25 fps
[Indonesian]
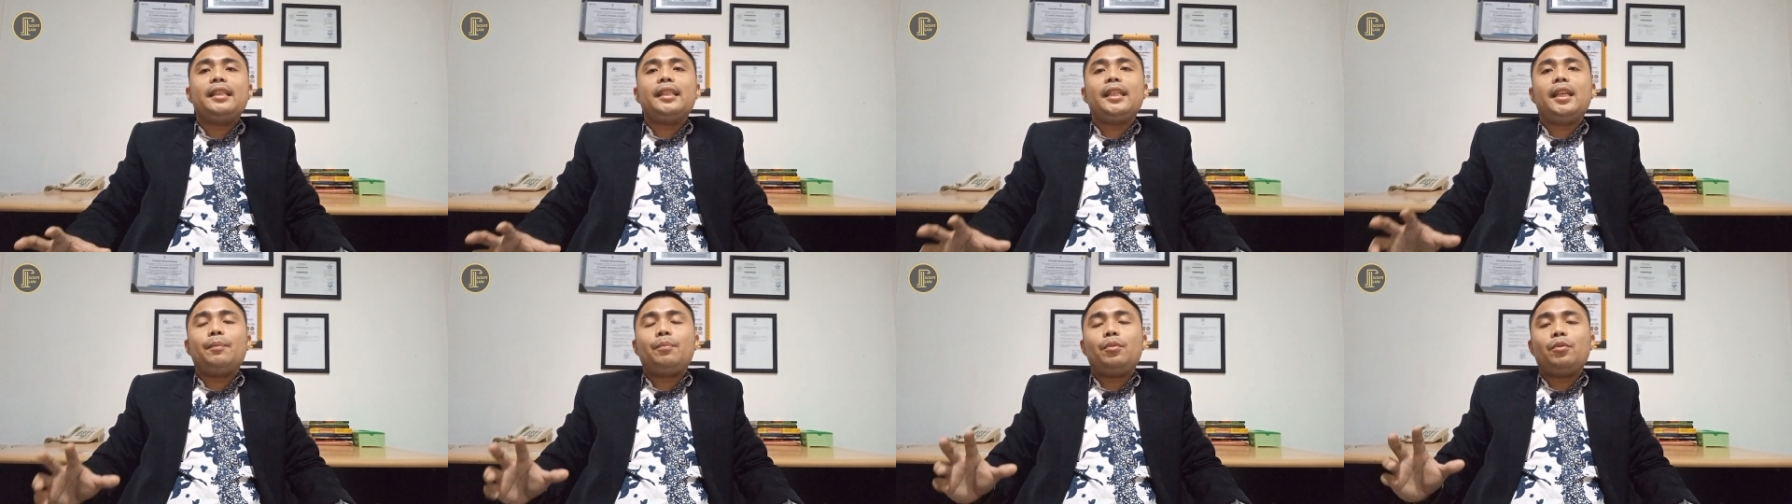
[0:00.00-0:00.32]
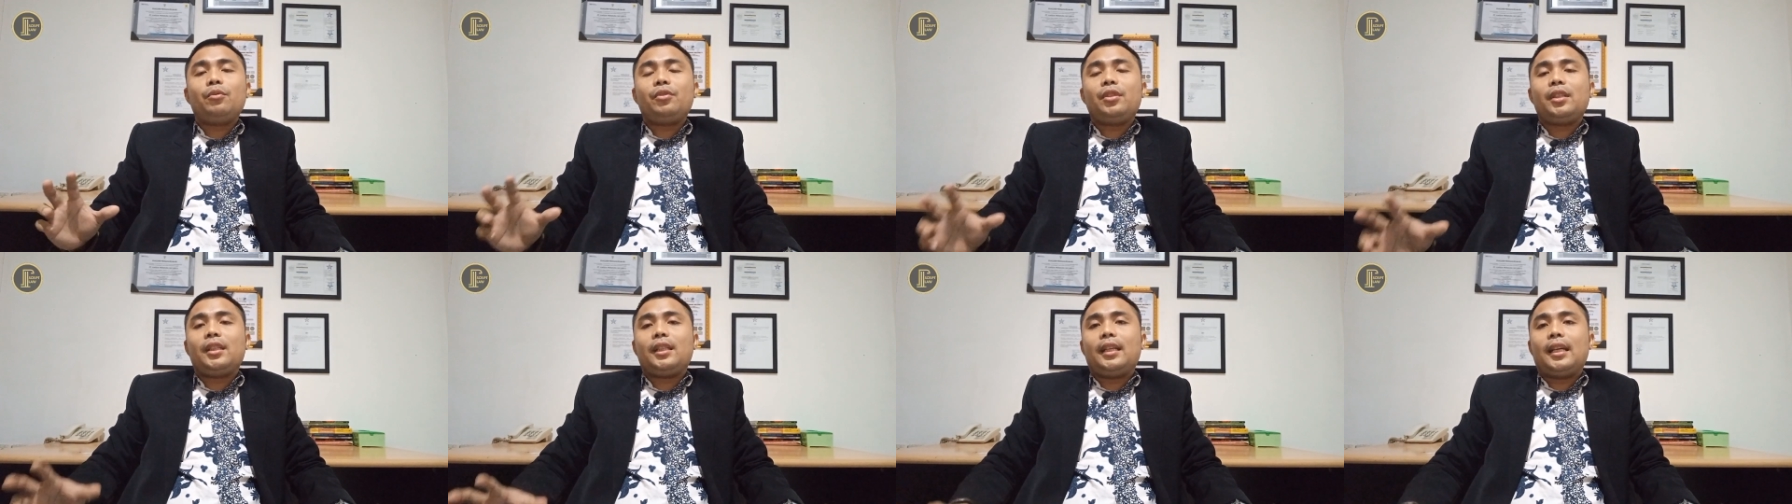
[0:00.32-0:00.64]

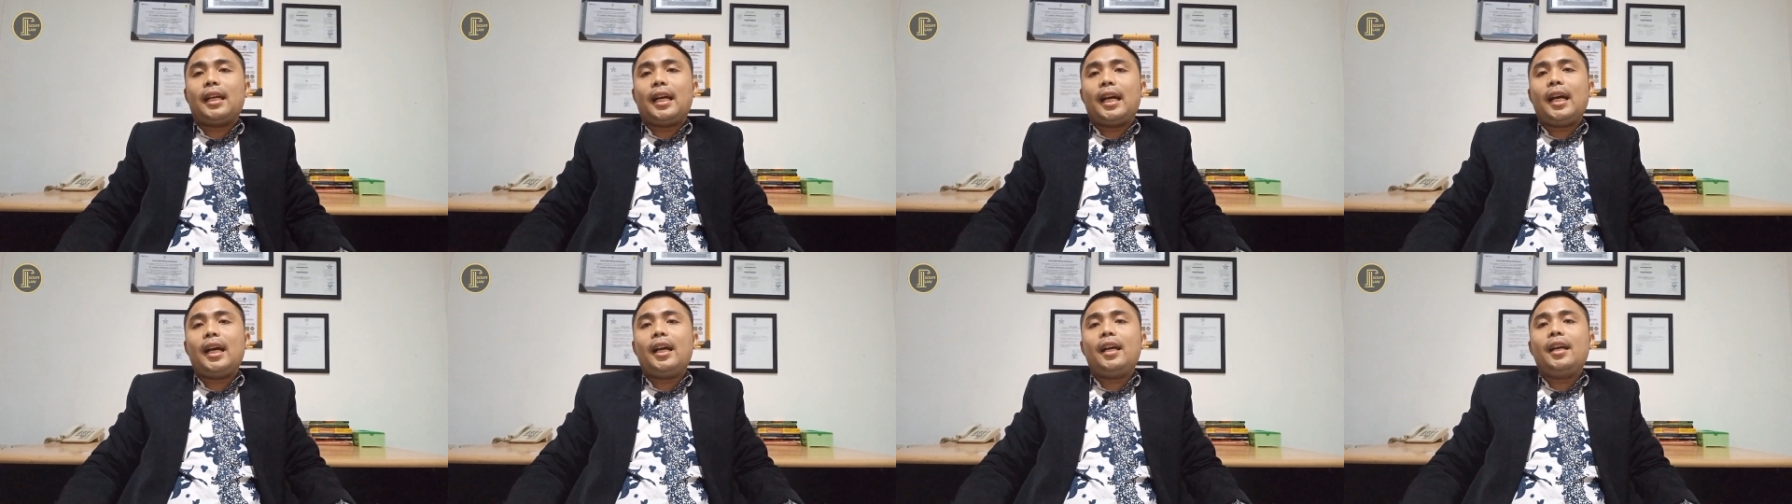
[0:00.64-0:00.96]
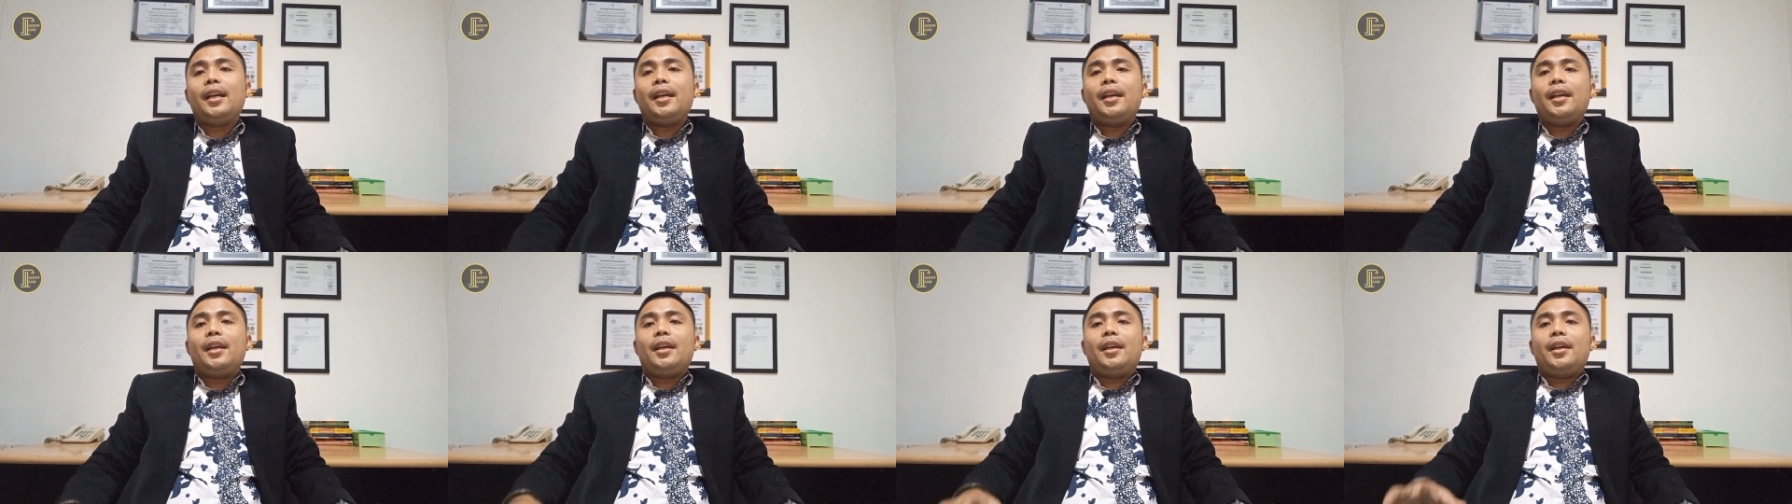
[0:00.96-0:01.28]

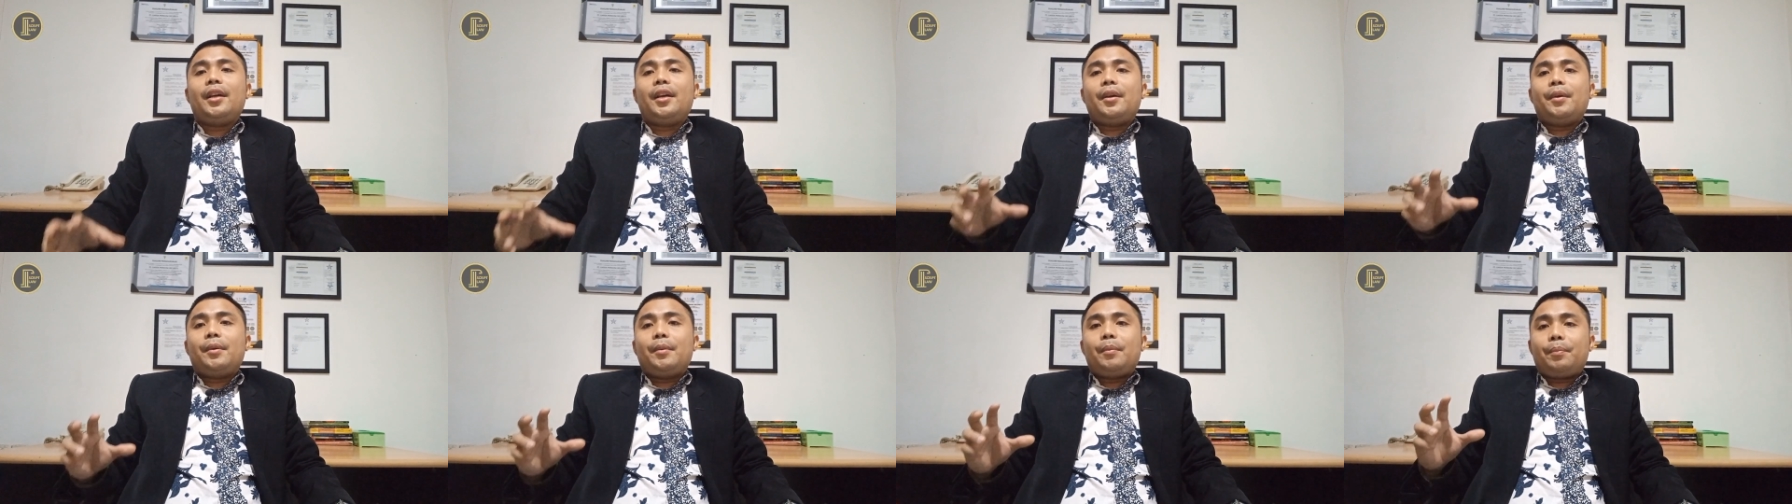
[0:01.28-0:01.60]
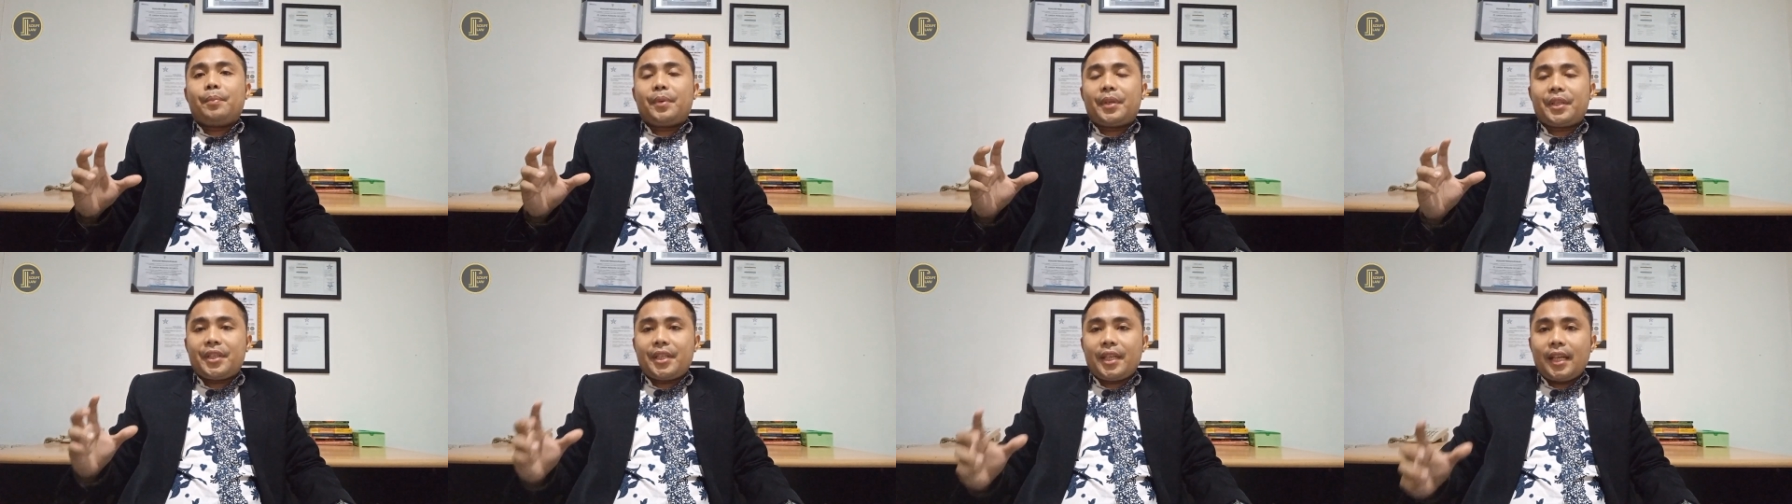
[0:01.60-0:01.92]

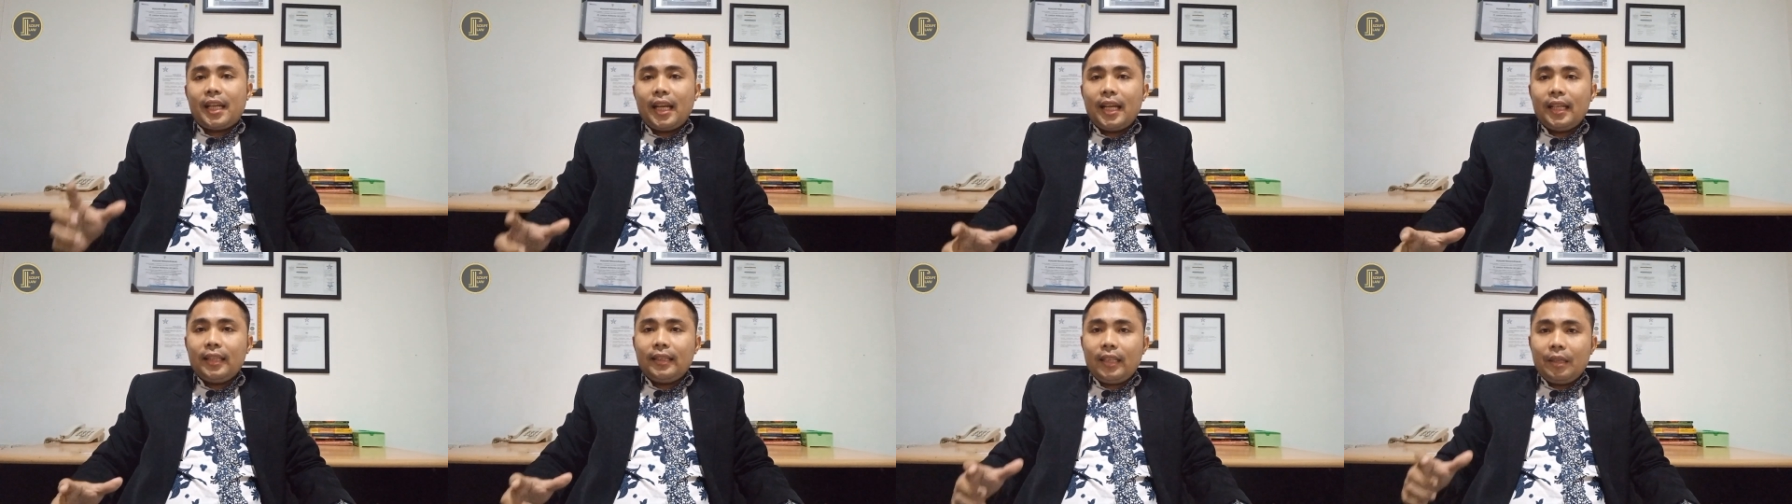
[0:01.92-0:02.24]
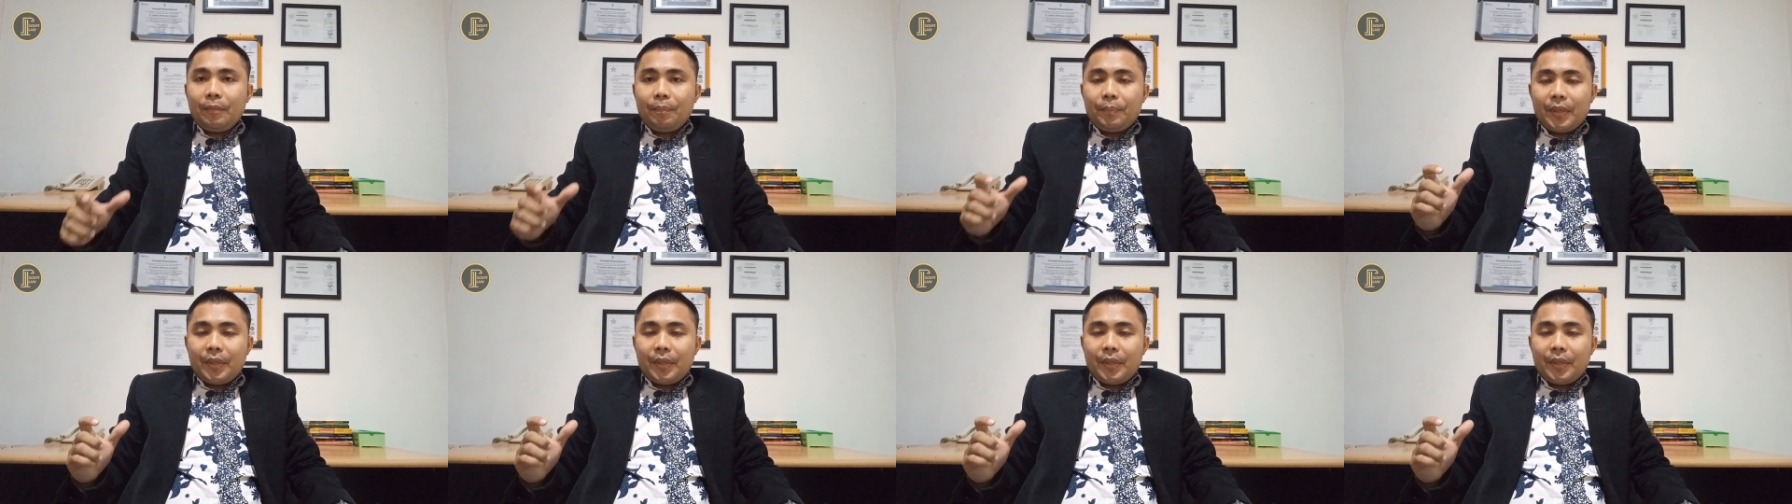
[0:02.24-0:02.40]
33 persyaratan